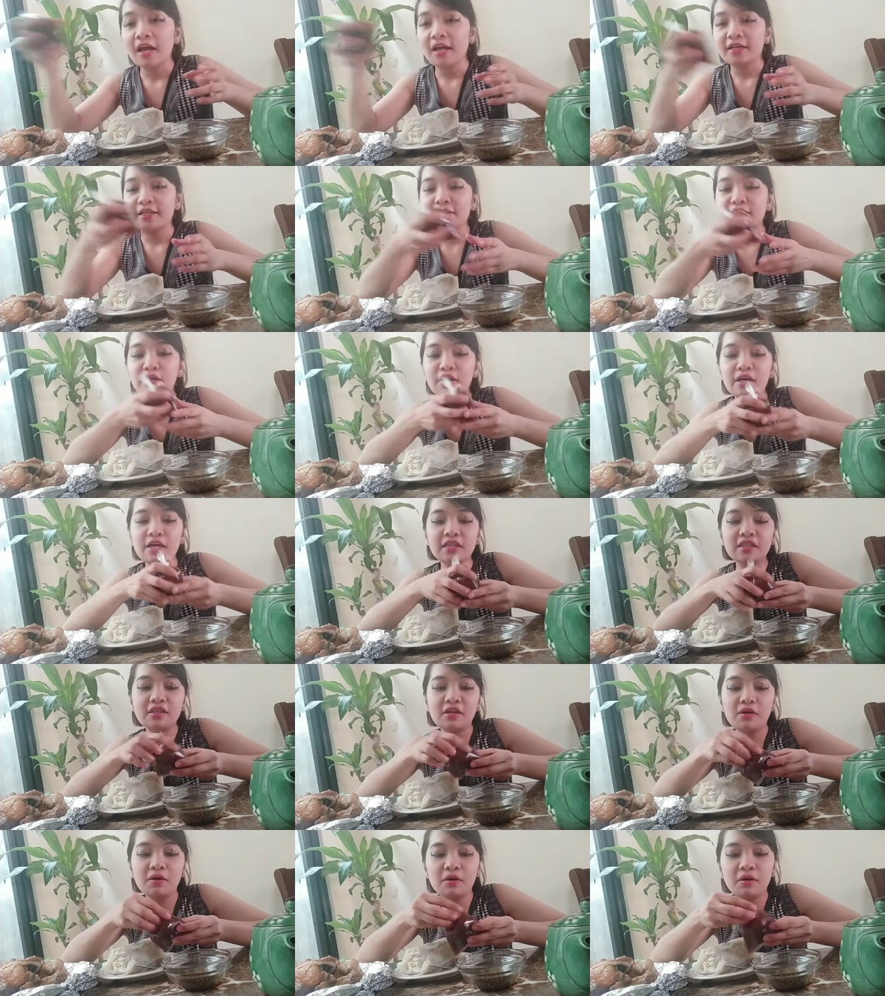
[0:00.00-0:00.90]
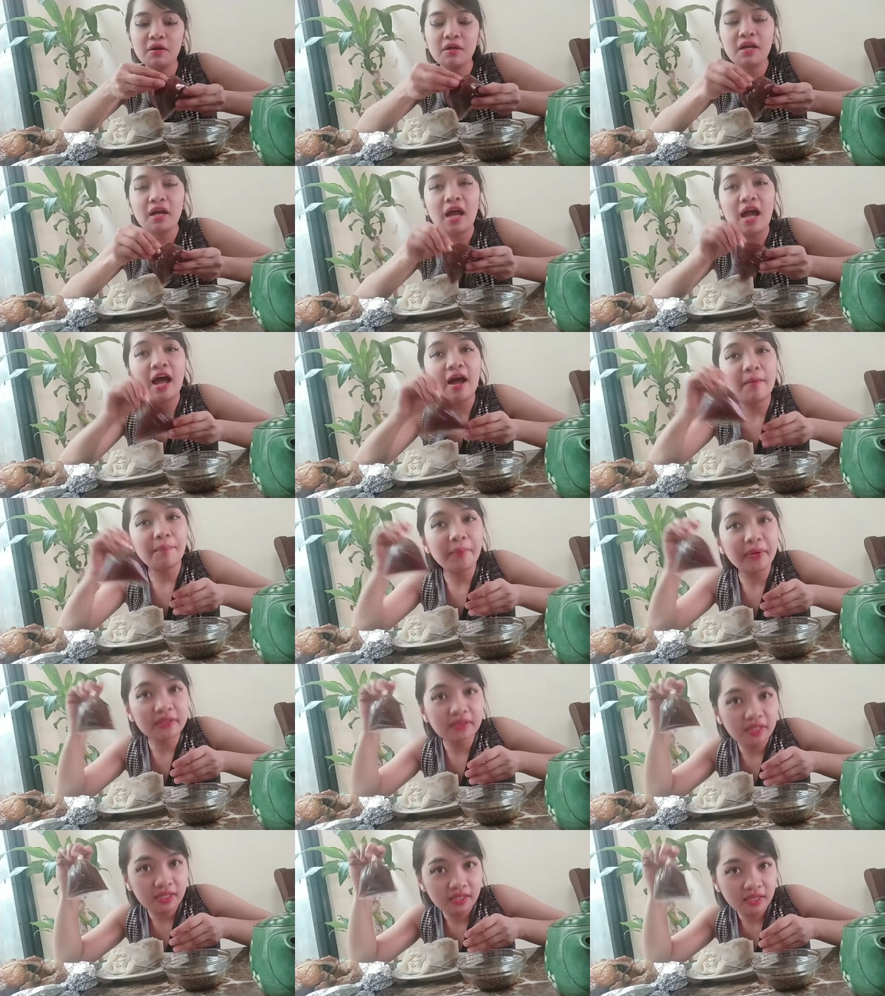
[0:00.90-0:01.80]
So, ito,
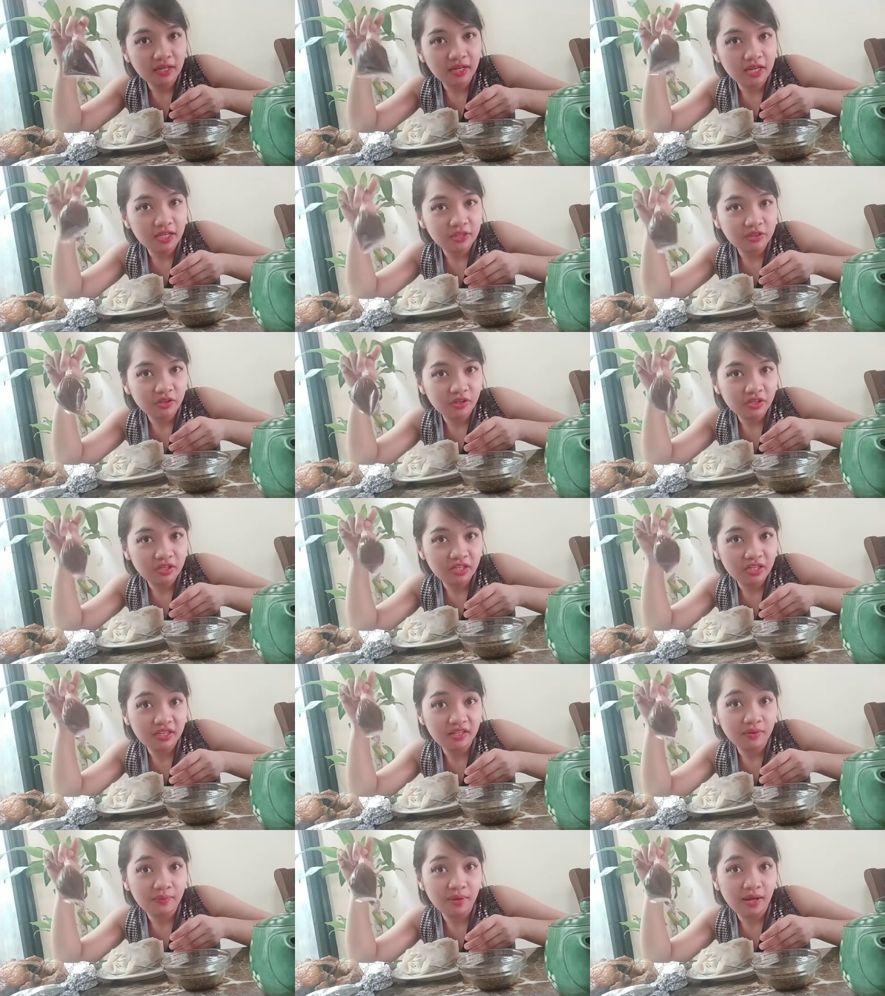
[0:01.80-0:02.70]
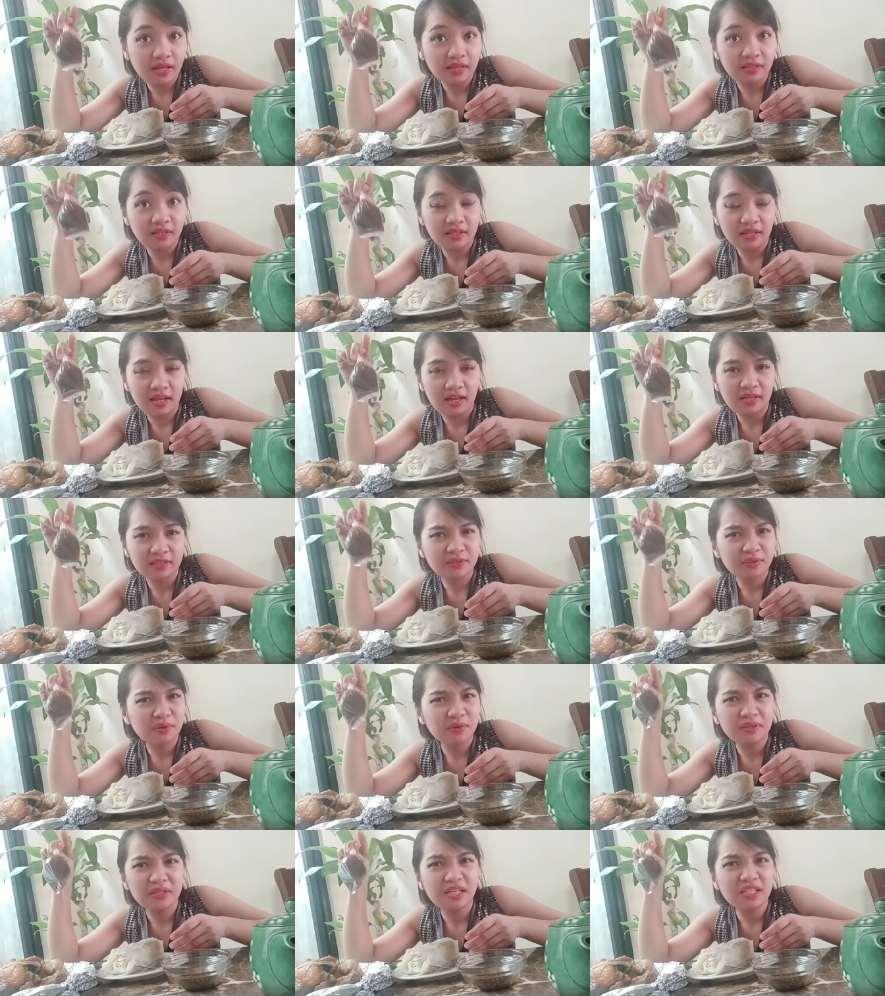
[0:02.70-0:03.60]
apat din na ganito yung ginawa nila.
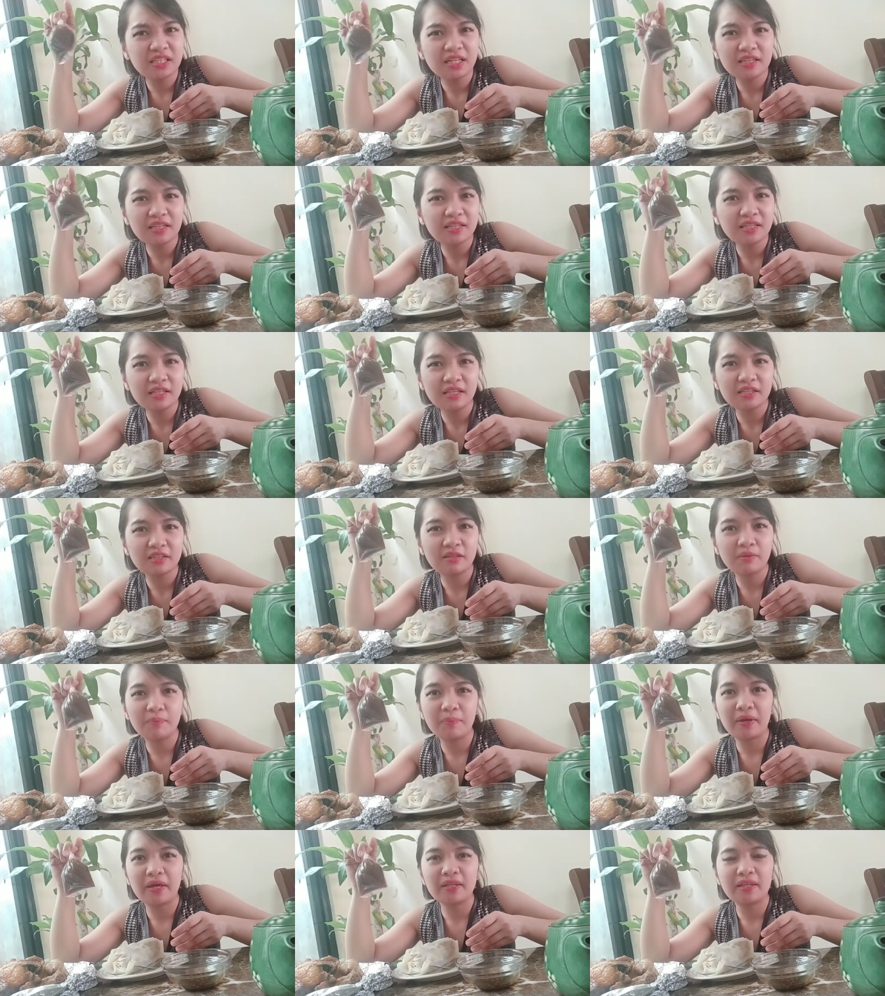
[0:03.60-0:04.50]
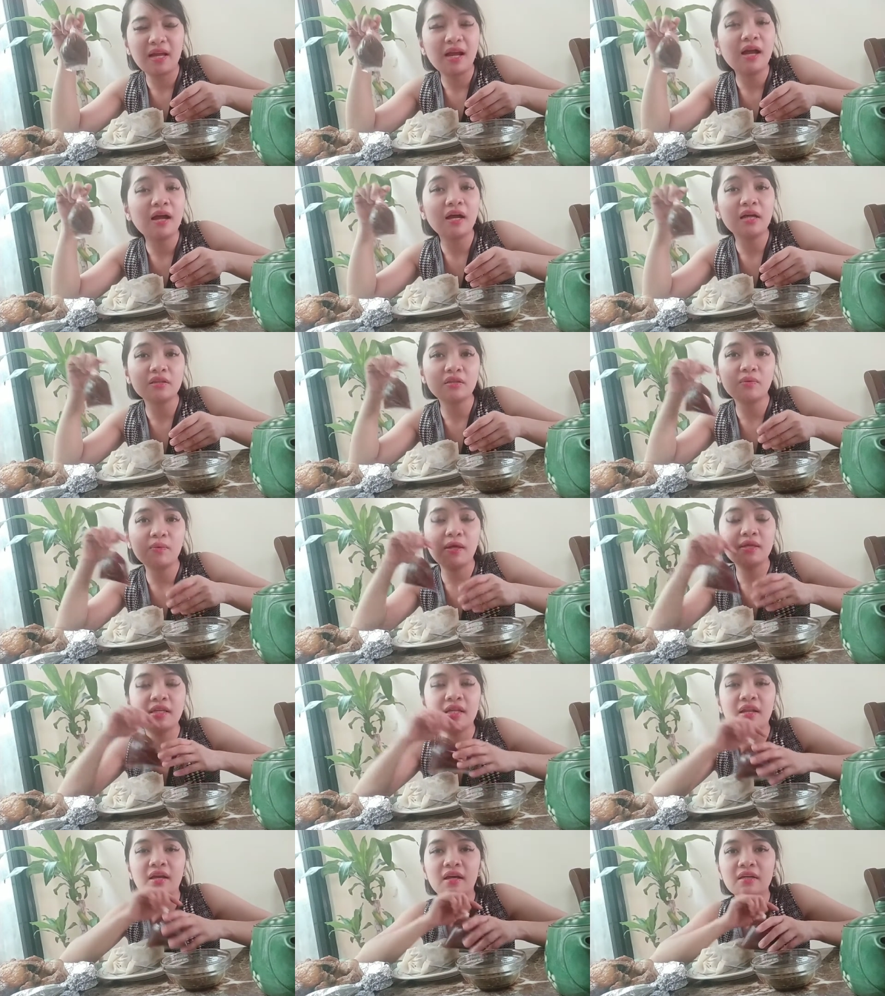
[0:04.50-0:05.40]
So, hindi siya tinitipid.
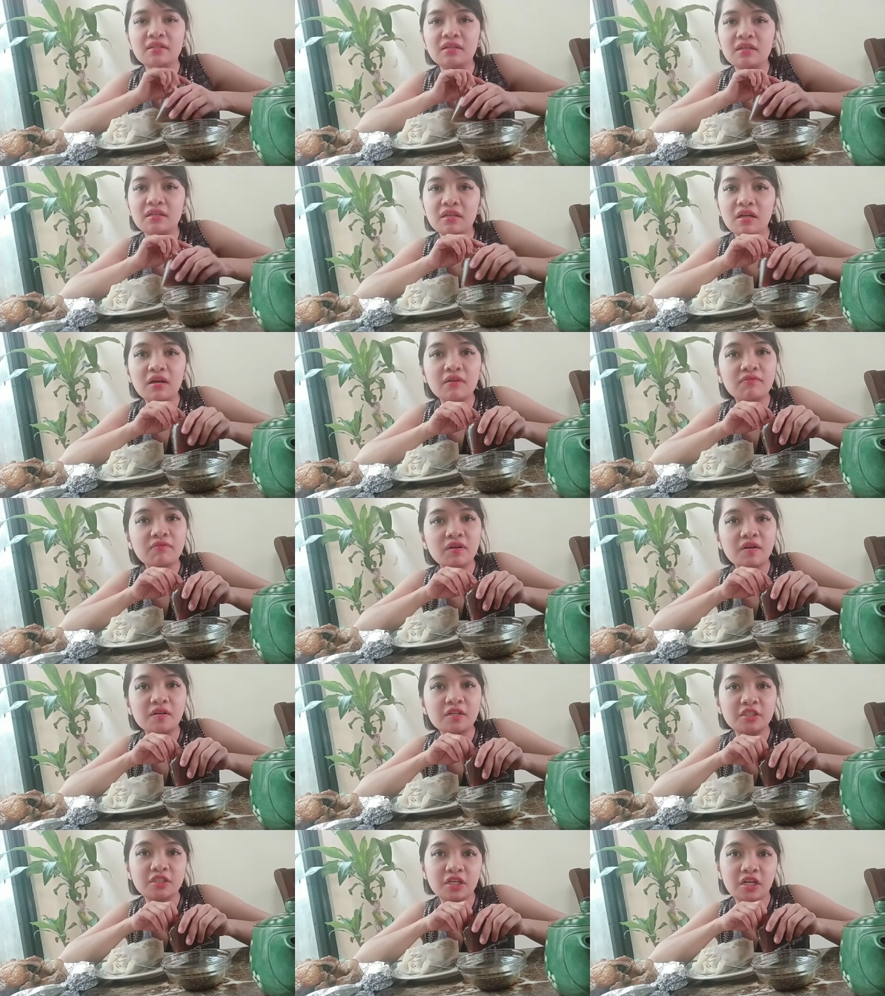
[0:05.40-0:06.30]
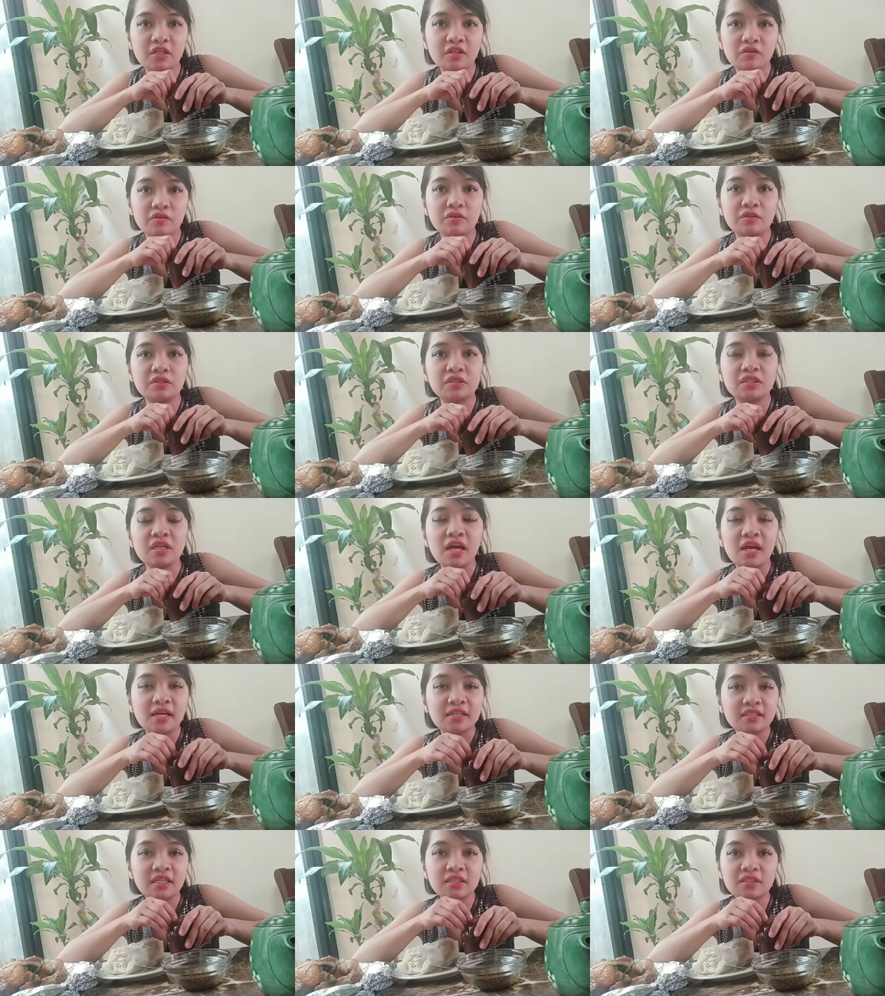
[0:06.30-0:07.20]
Nakakatuwa sila kasi they are very generous
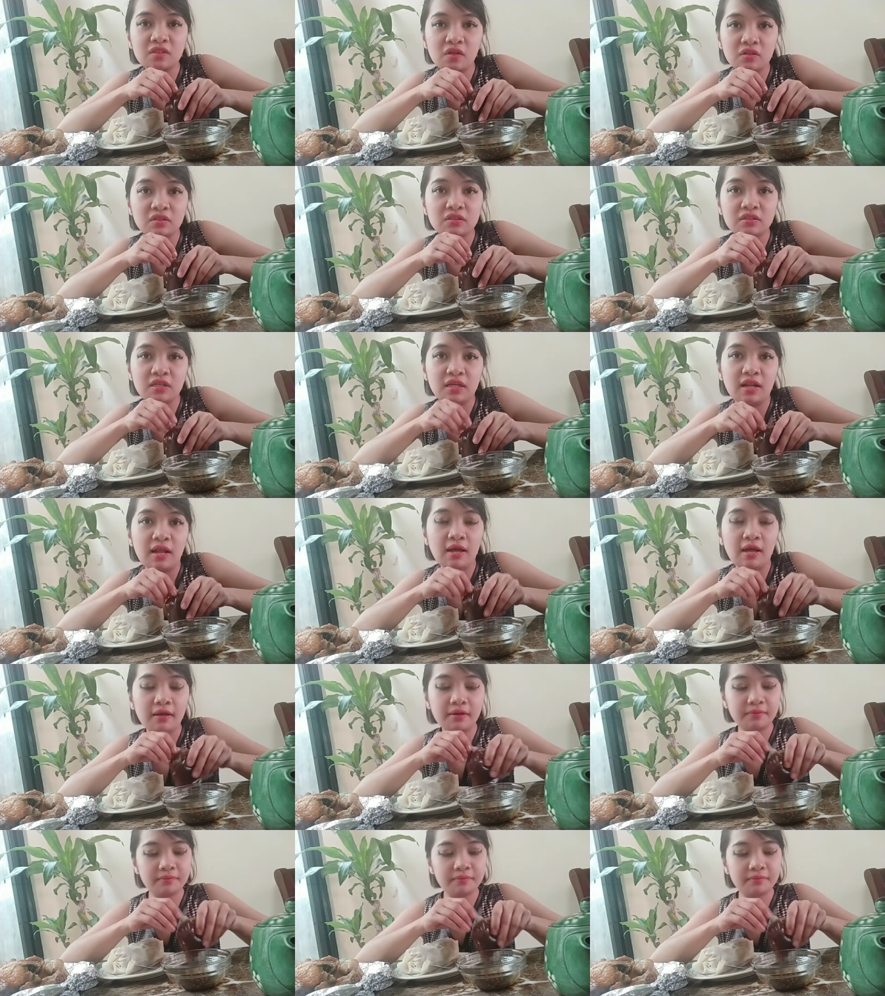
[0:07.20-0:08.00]
sa sauce nila.